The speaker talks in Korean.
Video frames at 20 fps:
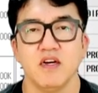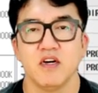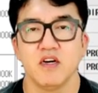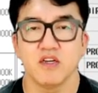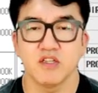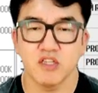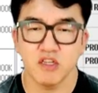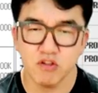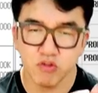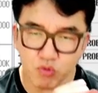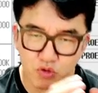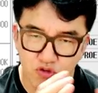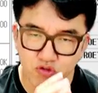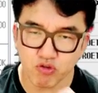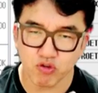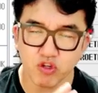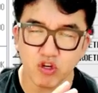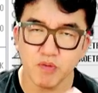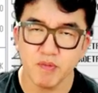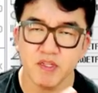지수 위주로
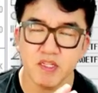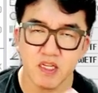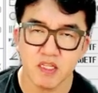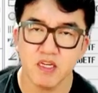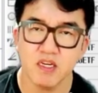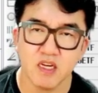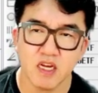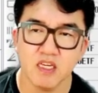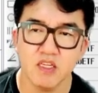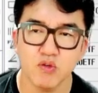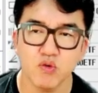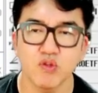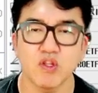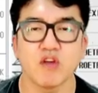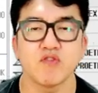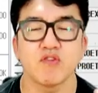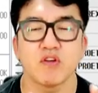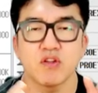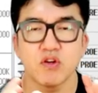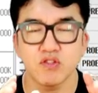처음에 세팅을 하시고
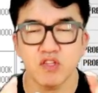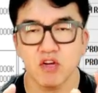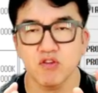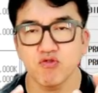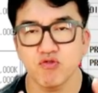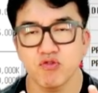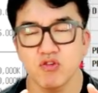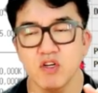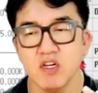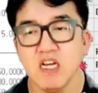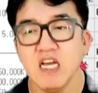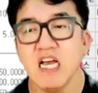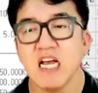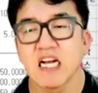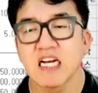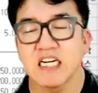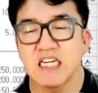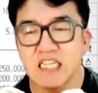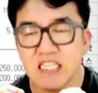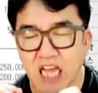나중에 성장주들
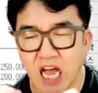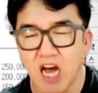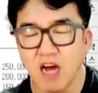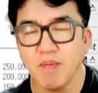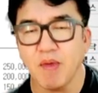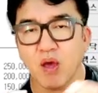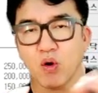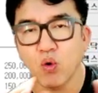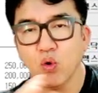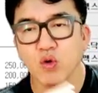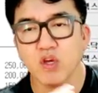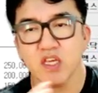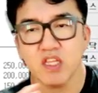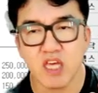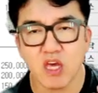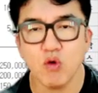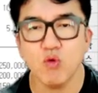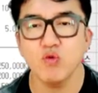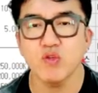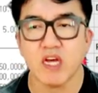그 다음에 그렇게
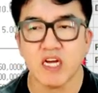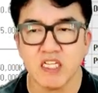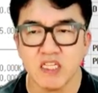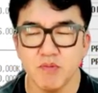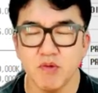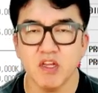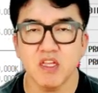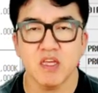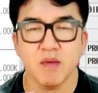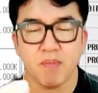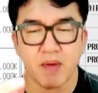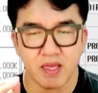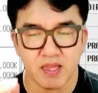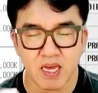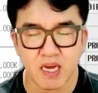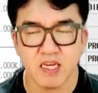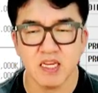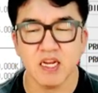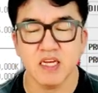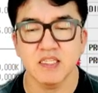채우고 났으면 이제
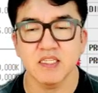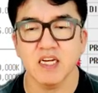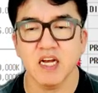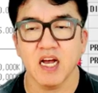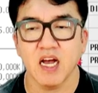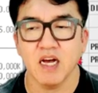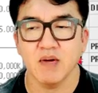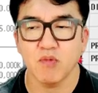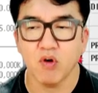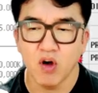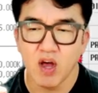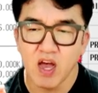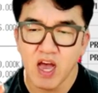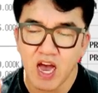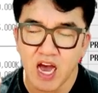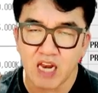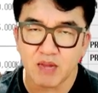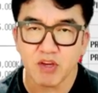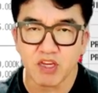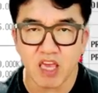배당이라든가 뭐
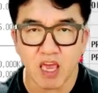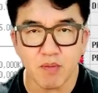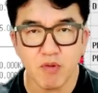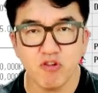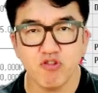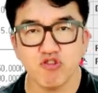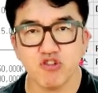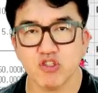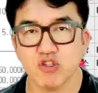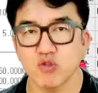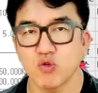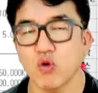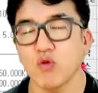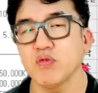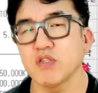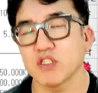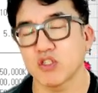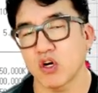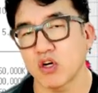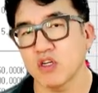아니면 개별 주식들
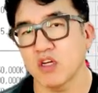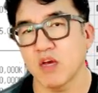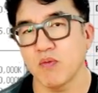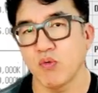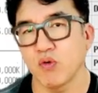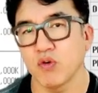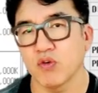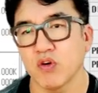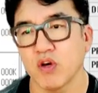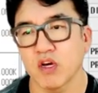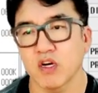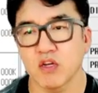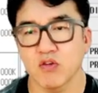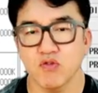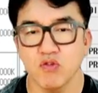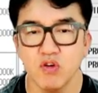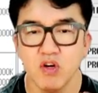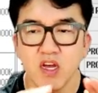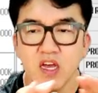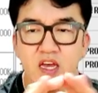조금씩 접근해 보는 거예요.
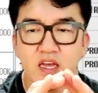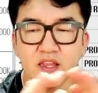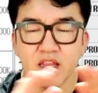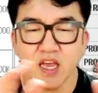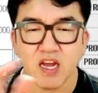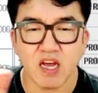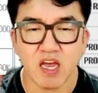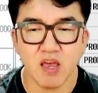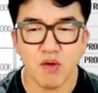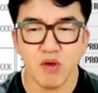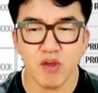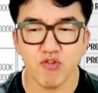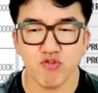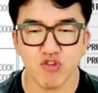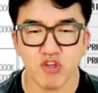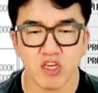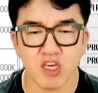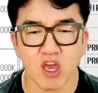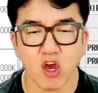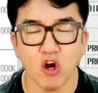그리고 내가 해외
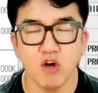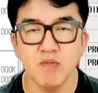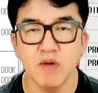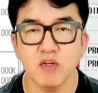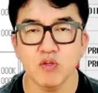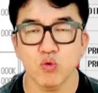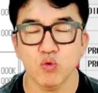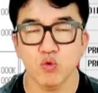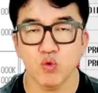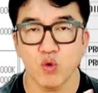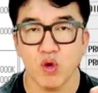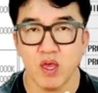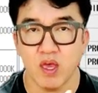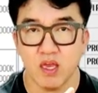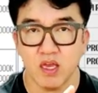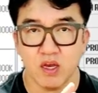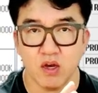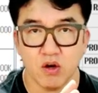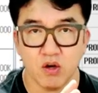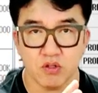주식에 얼마 정도의
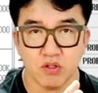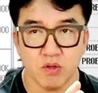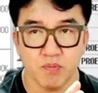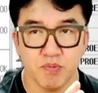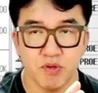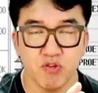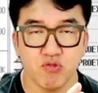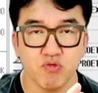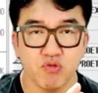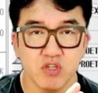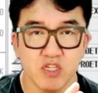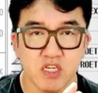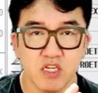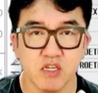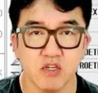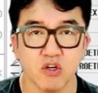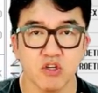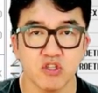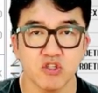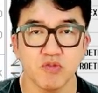어떤 비중을 실을
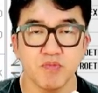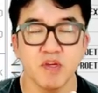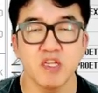건지도 미리